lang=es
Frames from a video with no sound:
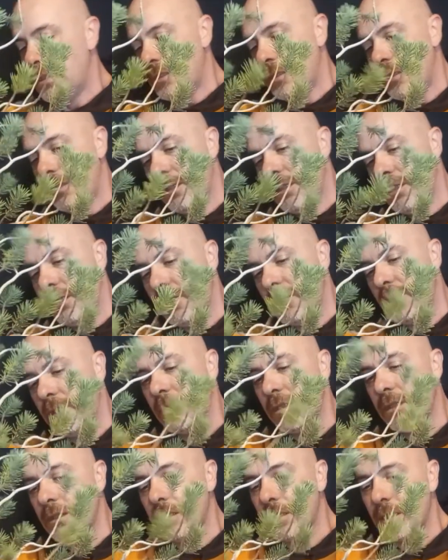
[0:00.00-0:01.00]

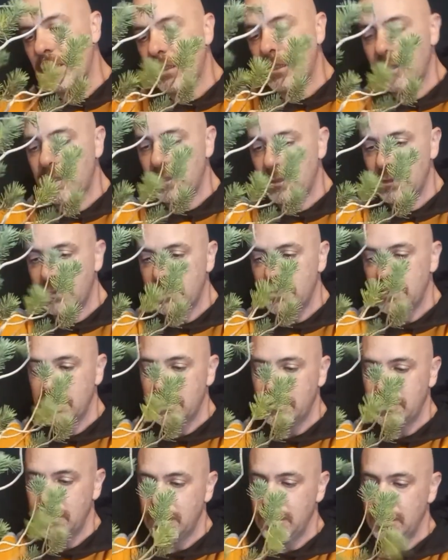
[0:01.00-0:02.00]
y,
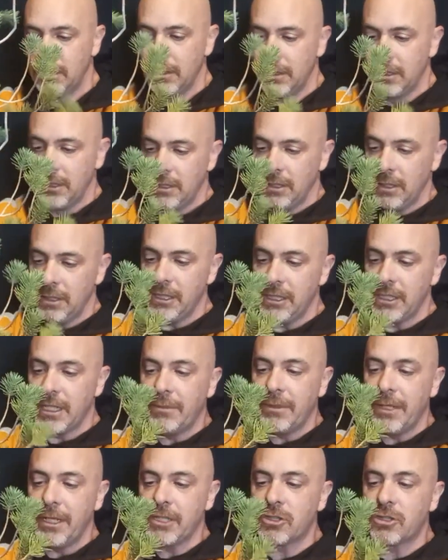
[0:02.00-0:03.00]
y ya
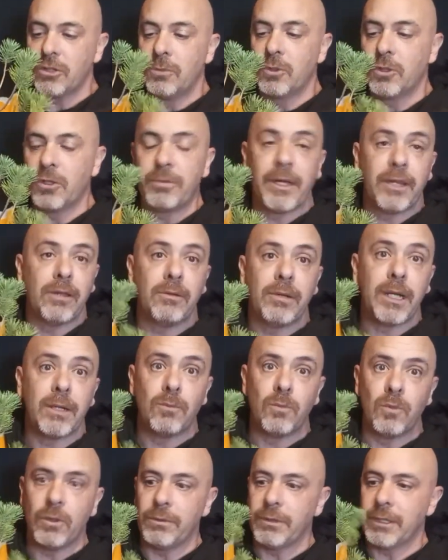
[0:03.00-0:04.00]
veréis cómo nos va a doblar
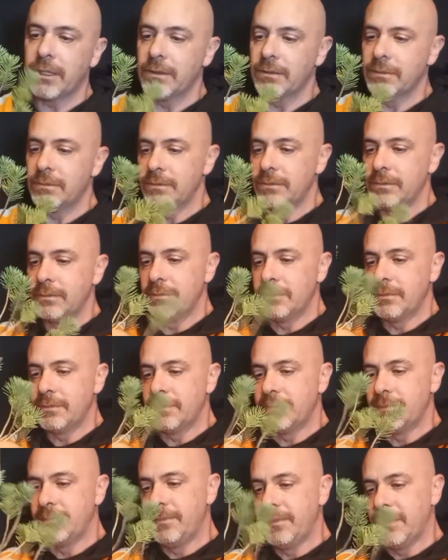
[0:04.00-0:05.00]
muy bien.
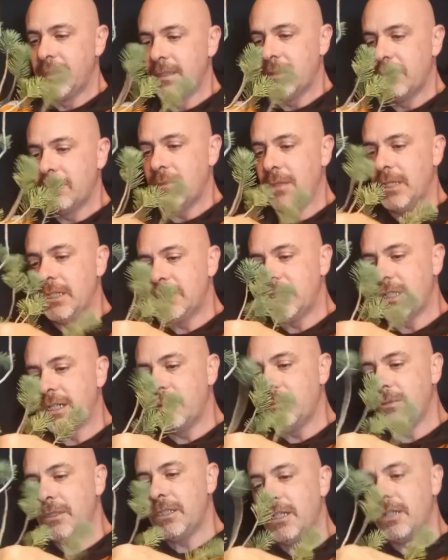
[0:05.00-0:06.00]
Vale, esta
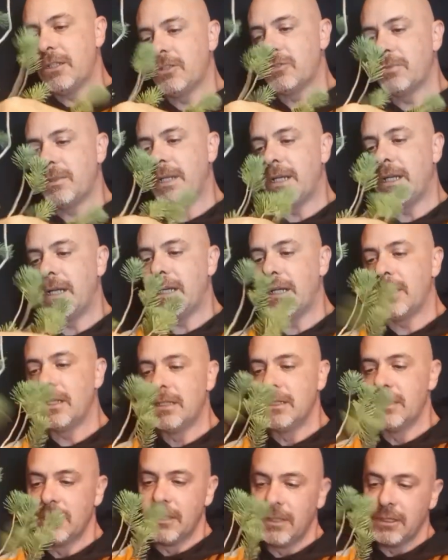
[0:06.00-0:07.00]
ramita nos
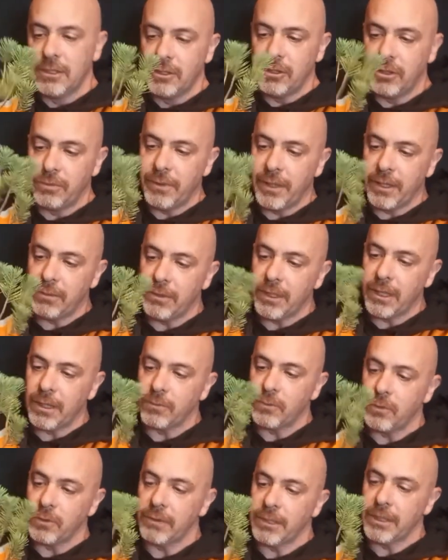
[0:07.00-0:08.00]
va, nos va a doblar
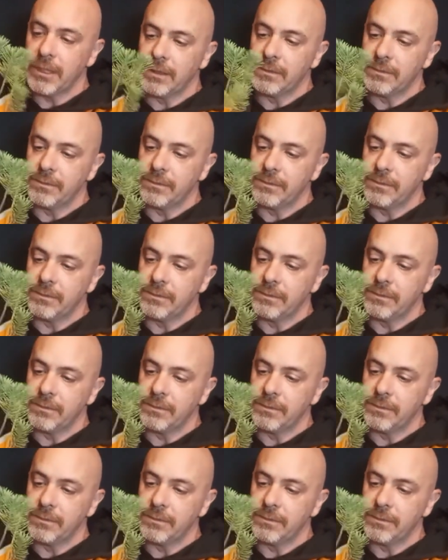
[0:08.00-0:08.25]
muy bien.